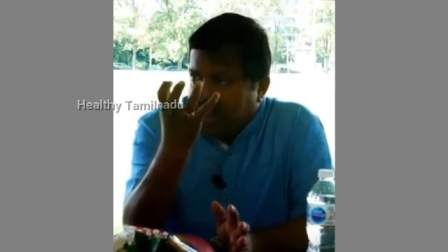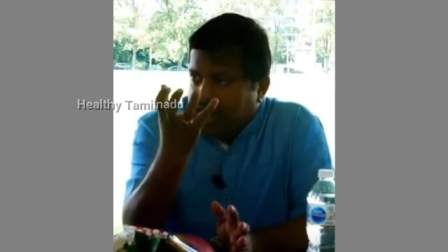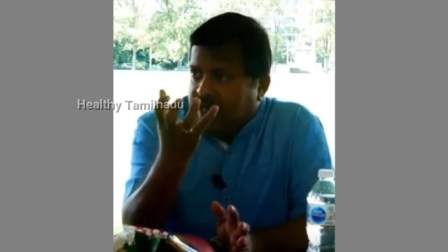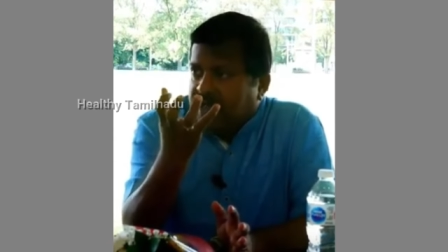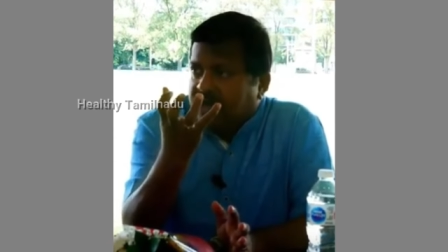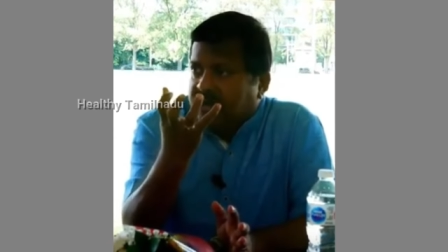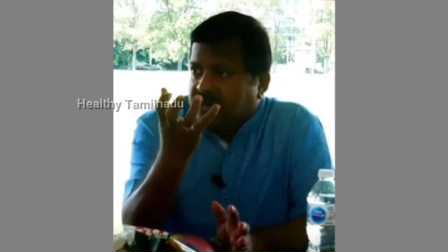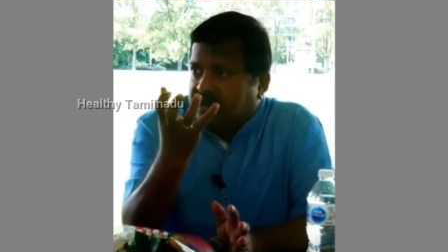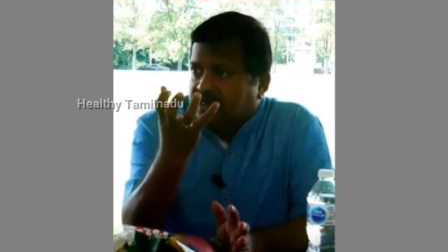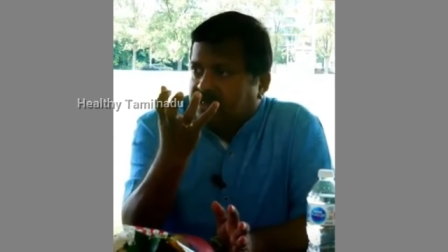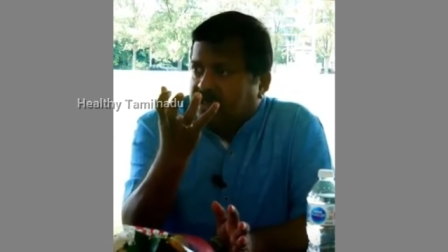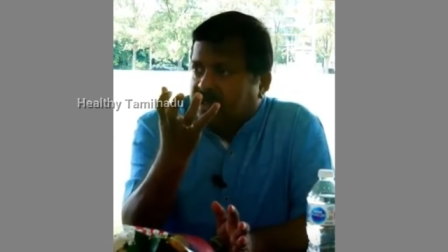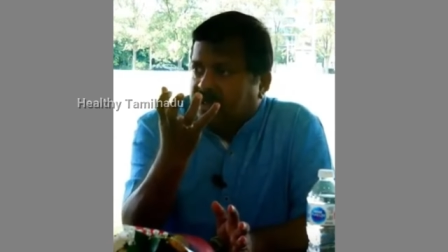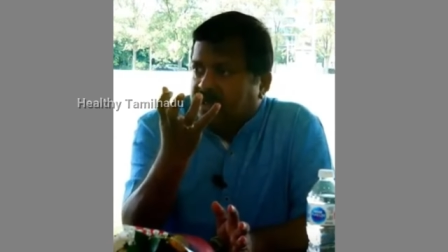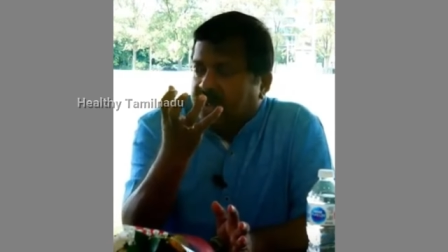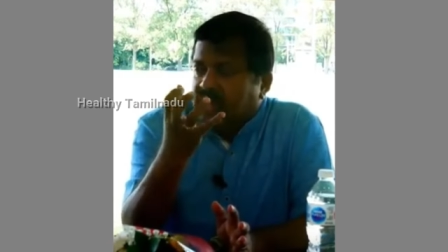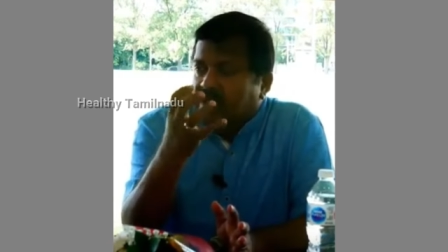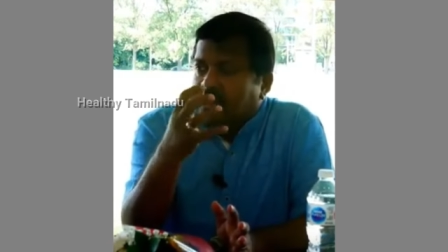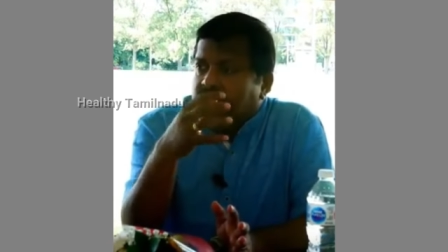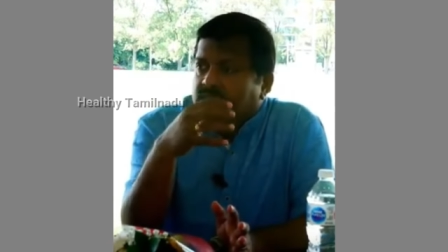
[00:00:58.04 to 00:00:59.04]
நல்லா
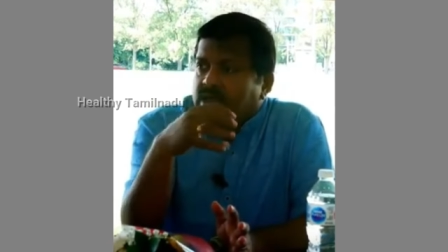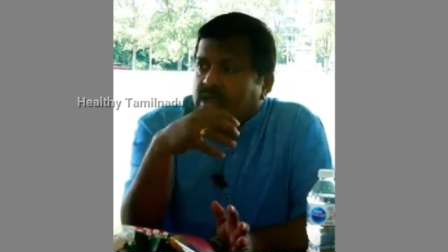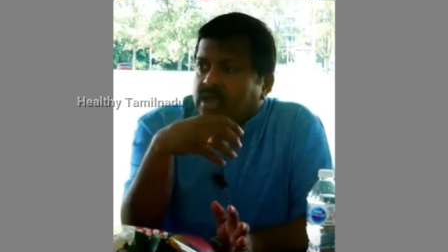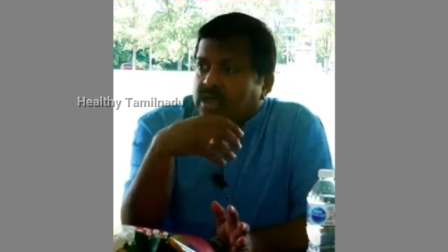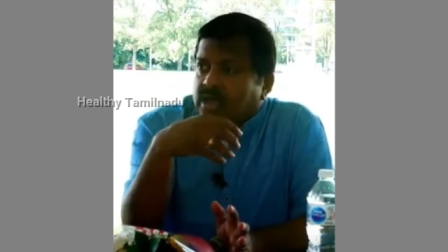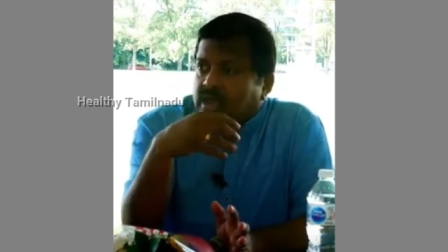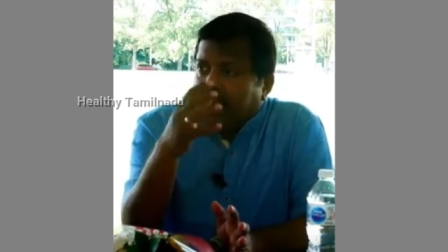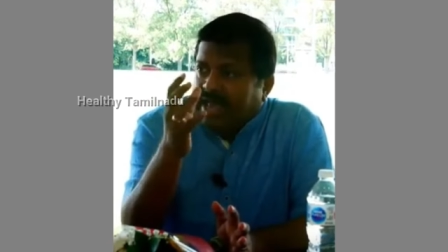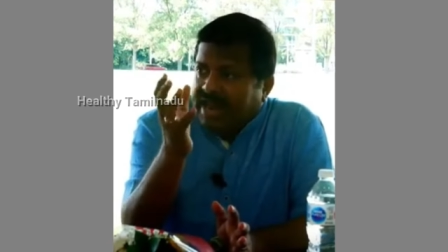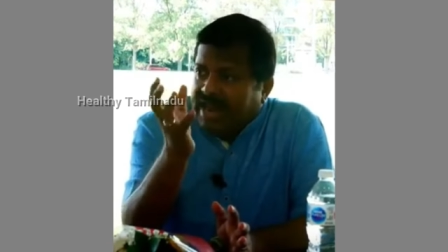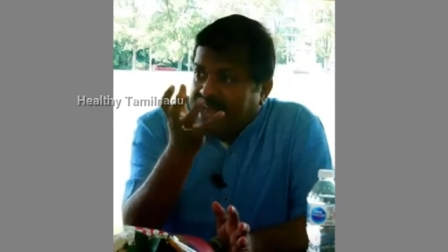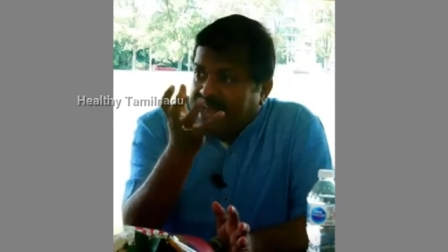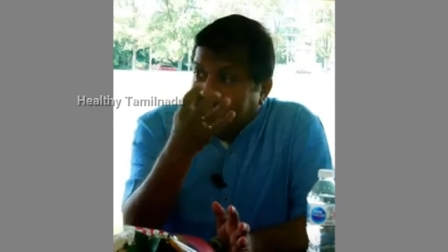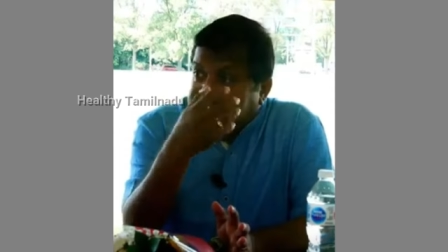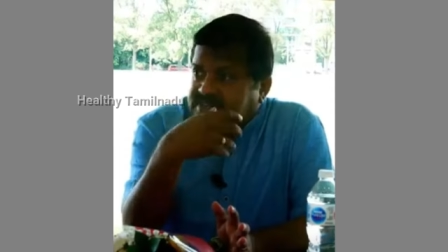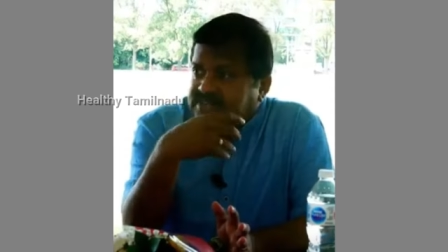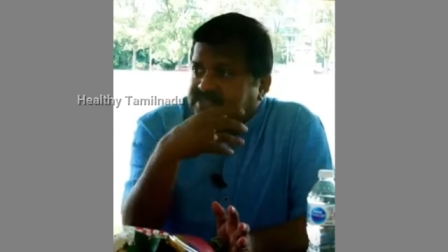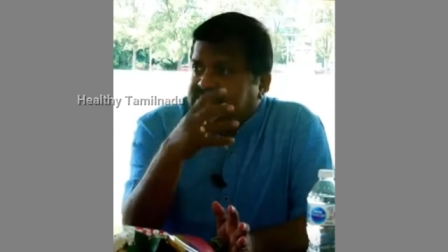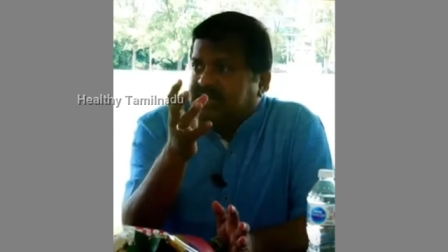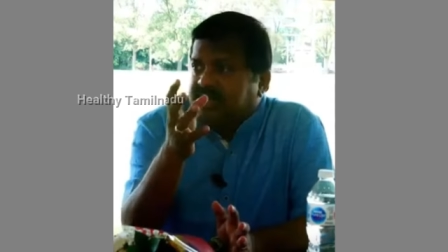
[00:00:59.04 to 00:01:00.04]
இருக்கிறதுக்கு
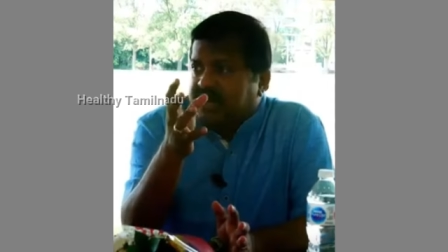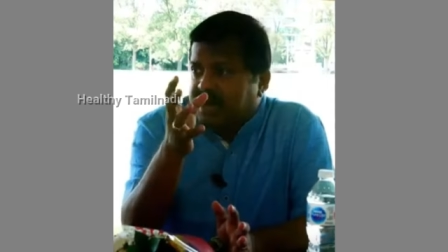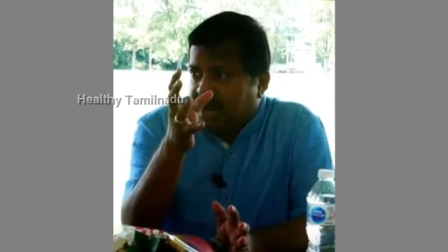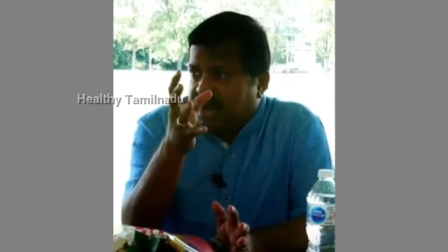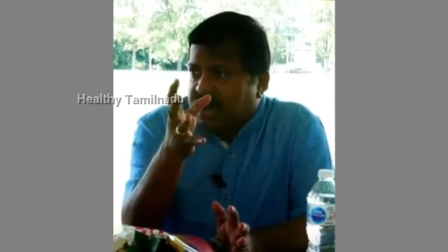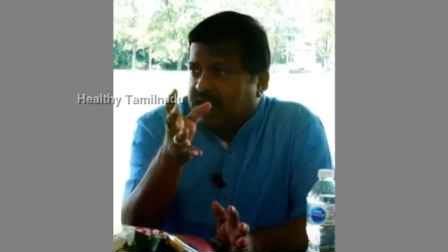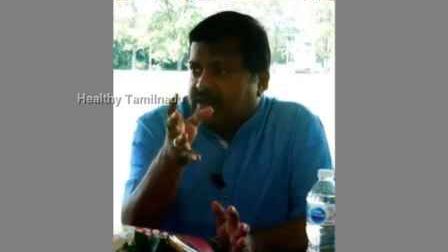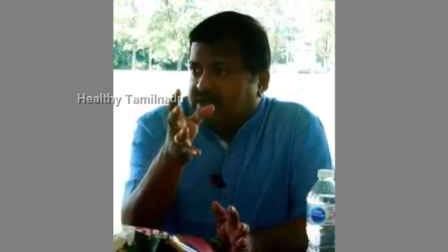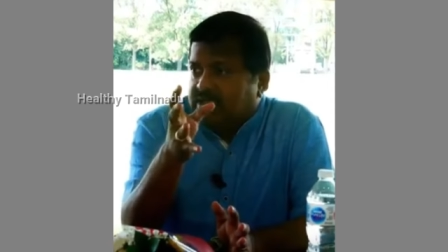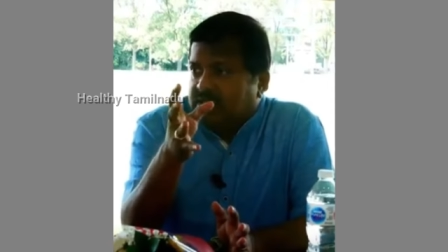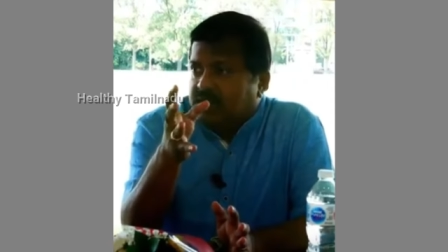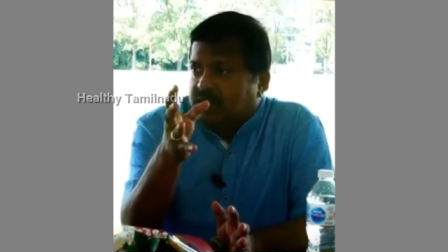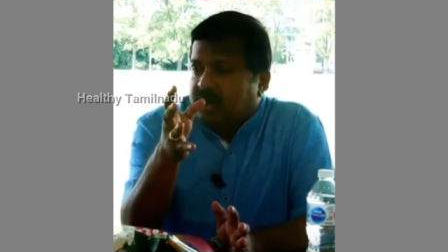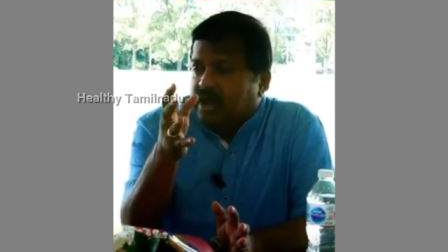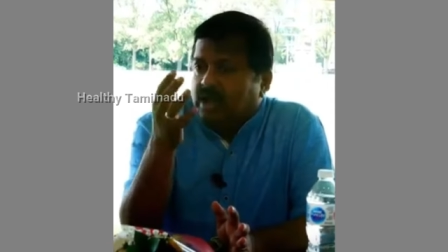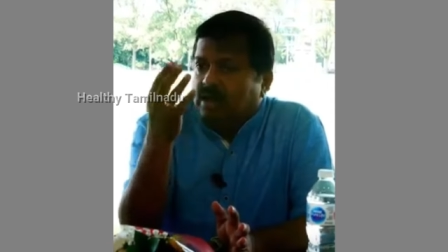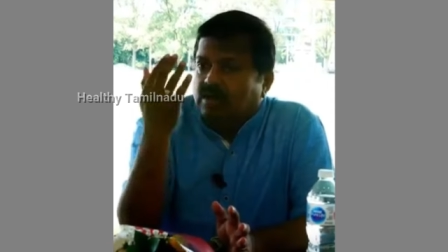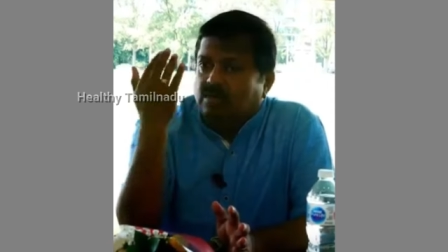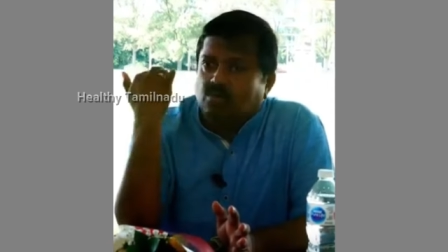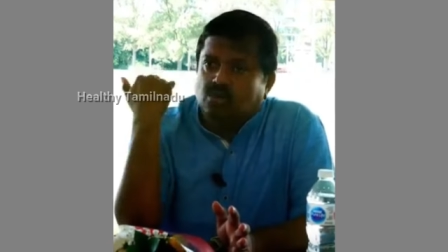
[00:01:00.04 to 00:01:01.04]
எலாஸ்டிசிட்டி நல்லா
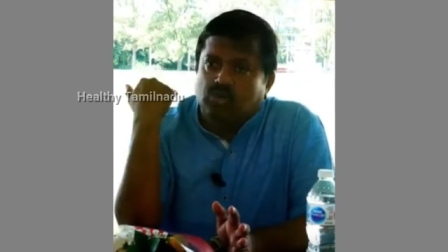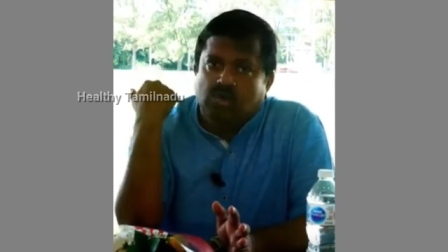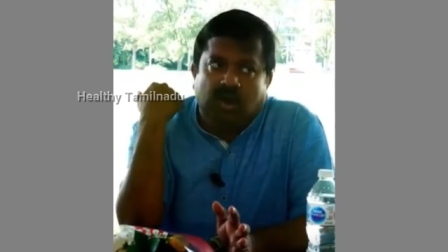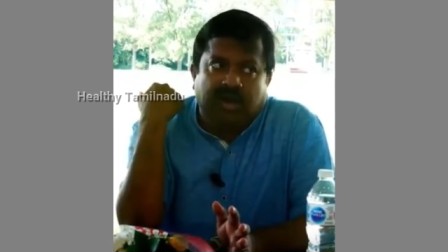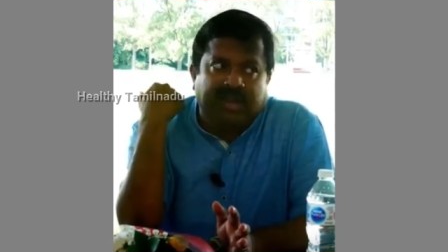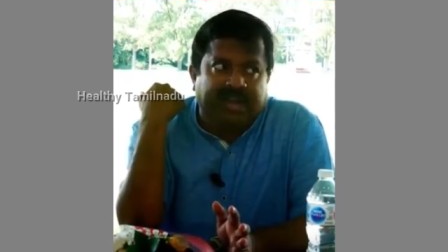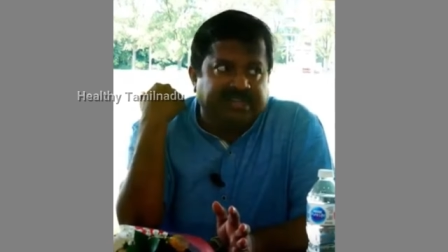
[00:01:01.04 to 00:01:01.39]
இருக்கிறதுக்கலாம் முத